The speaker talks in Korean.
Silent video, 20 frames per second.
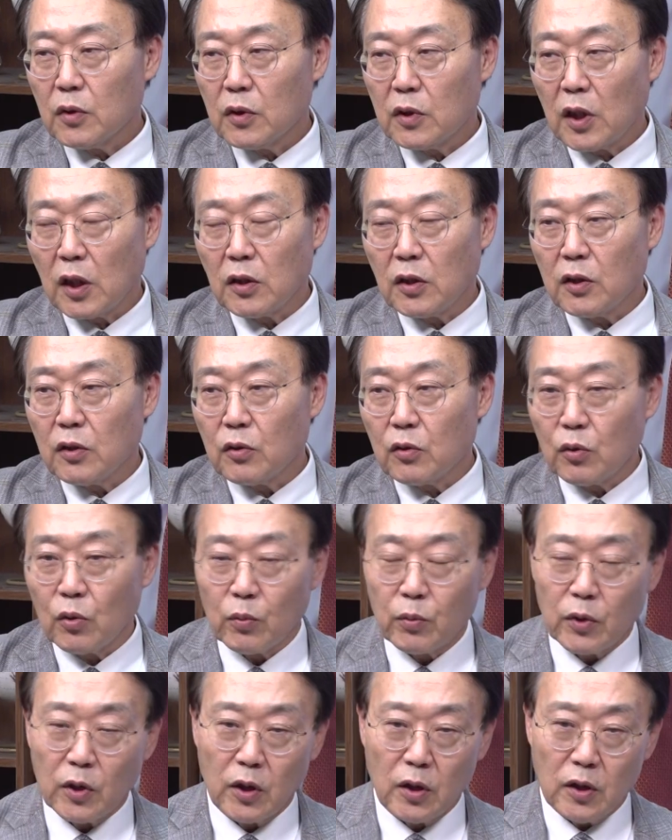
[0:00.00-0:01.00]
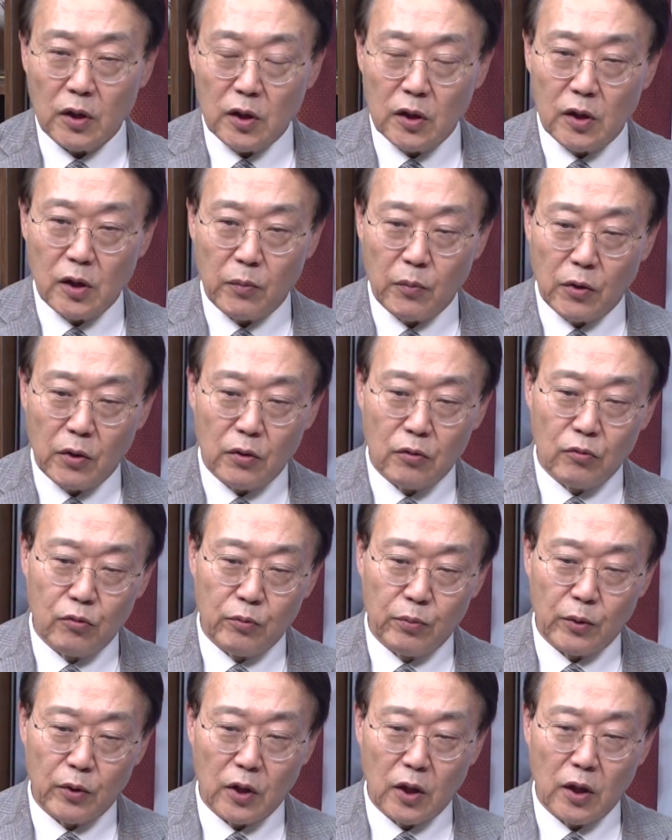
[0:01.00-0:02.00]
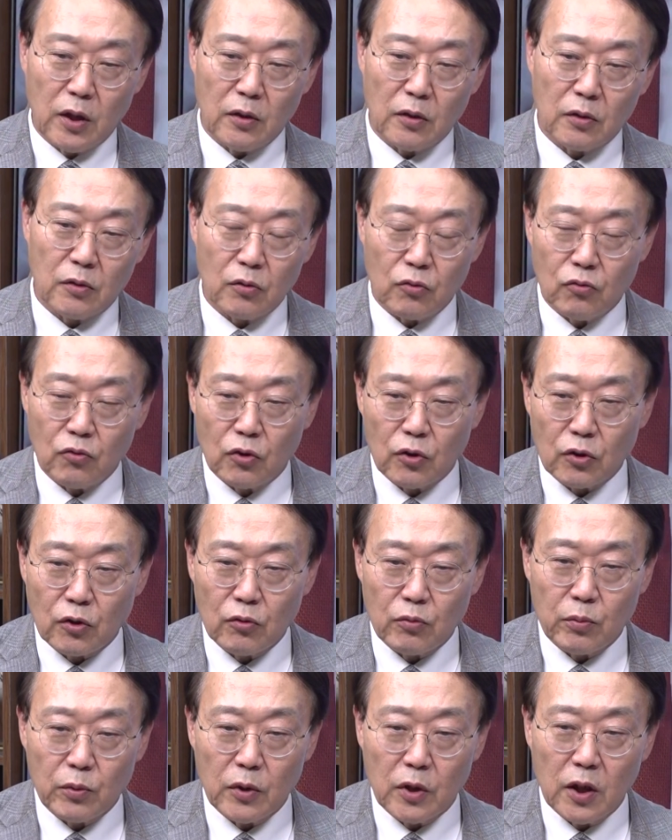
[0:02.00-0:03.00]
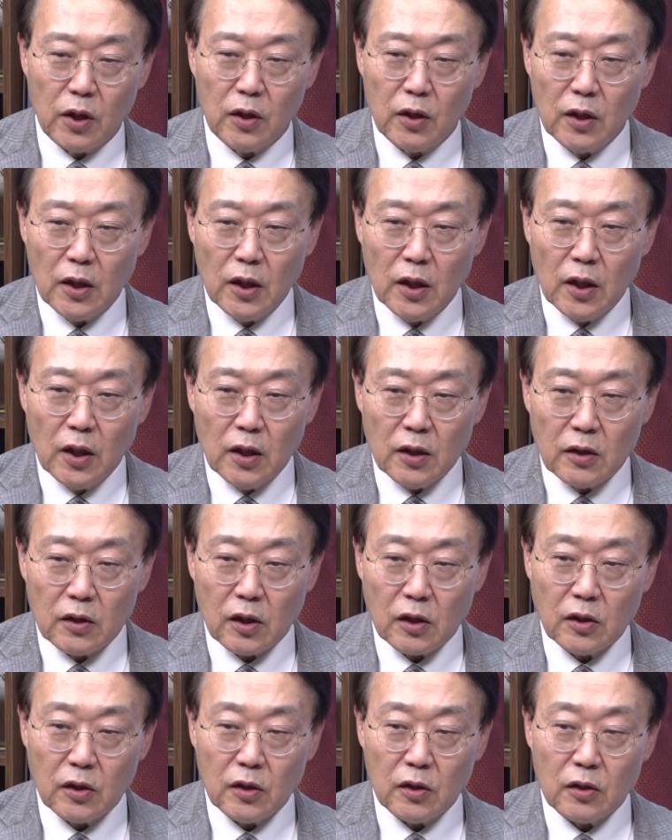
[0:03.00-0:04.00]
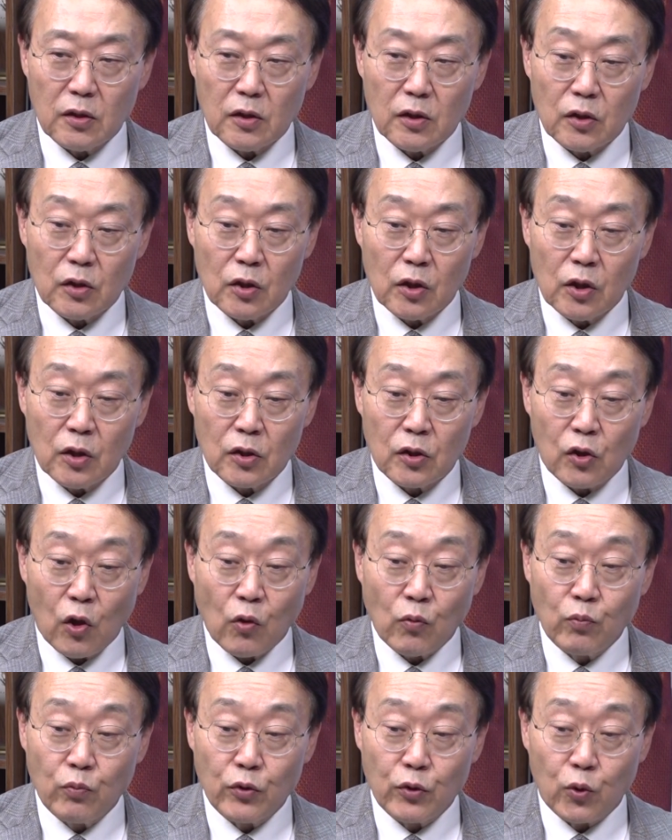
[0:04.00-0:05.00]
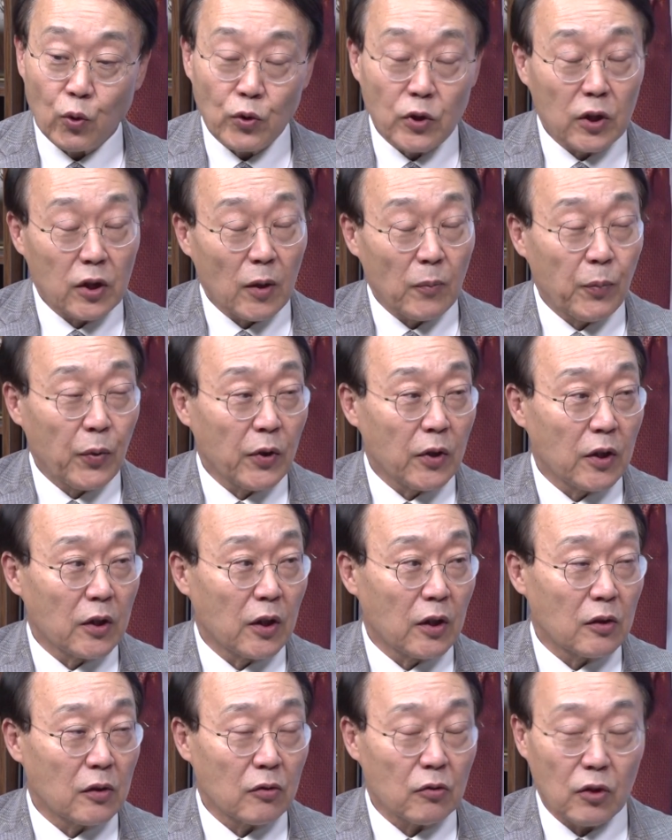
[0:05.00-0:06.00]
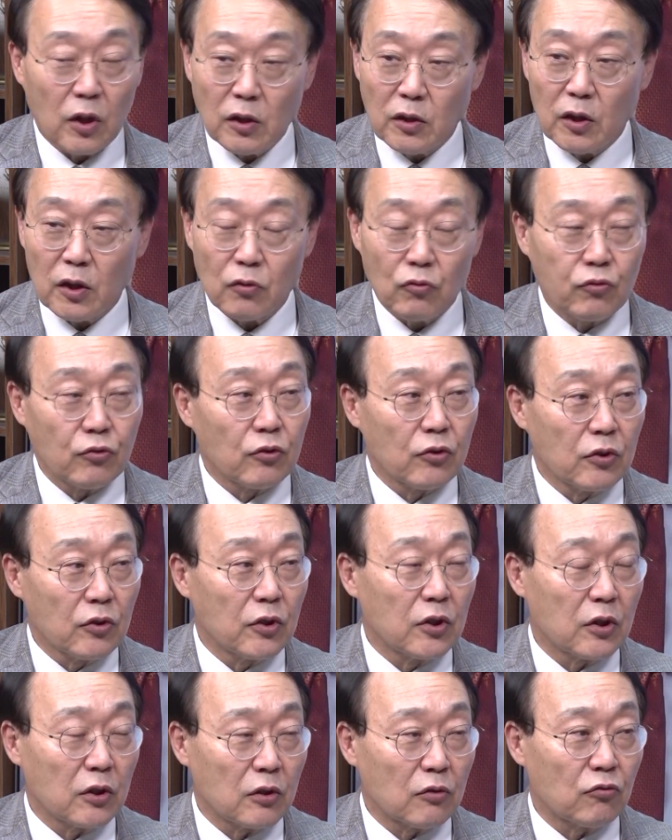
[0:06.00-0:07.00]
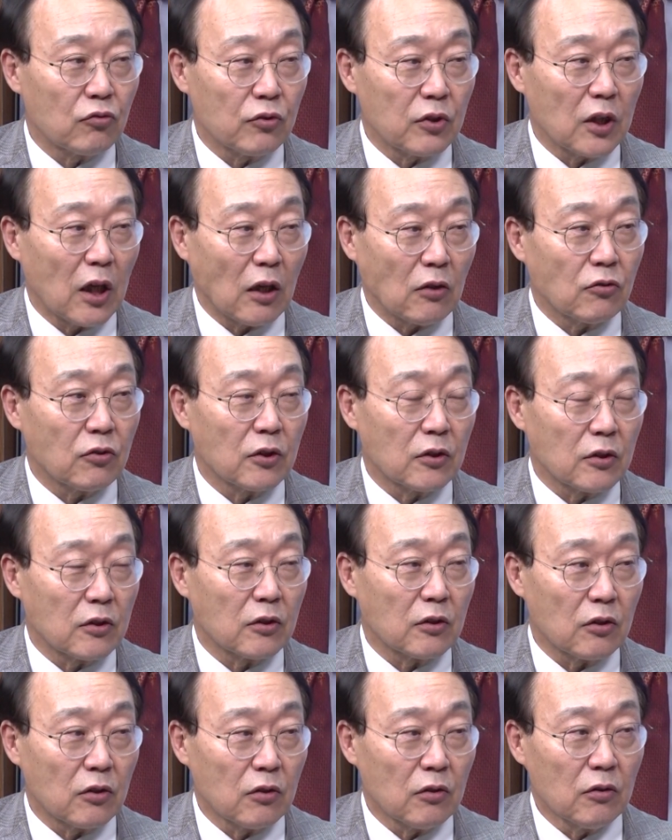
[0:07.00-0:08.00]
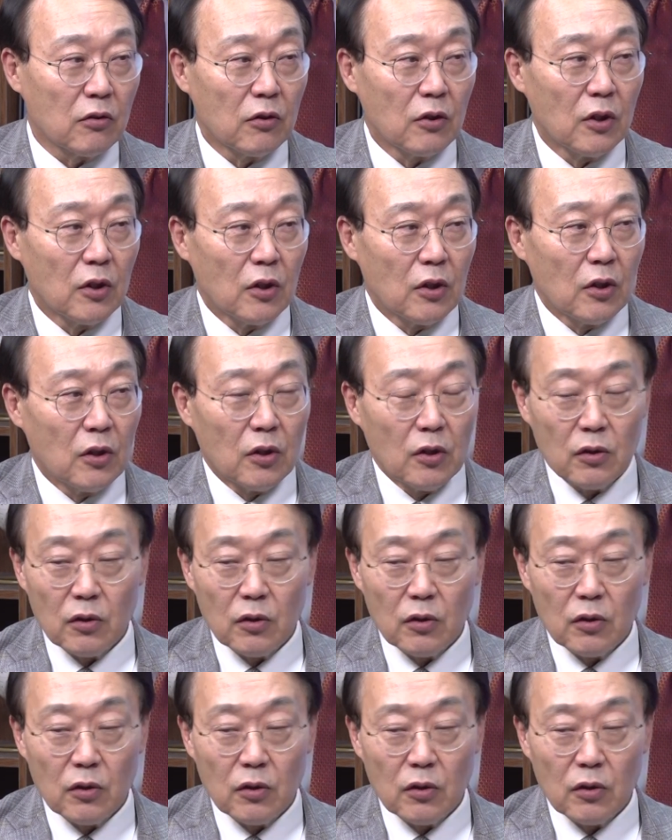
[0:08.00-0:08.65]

사실 요번에 이재명 후보나 윤석열 후보가 사실 어, 정부 조직 개편에 대해서는 굉장히 굳은 의지를 둘이 갖고 있거든요. 그렇죠.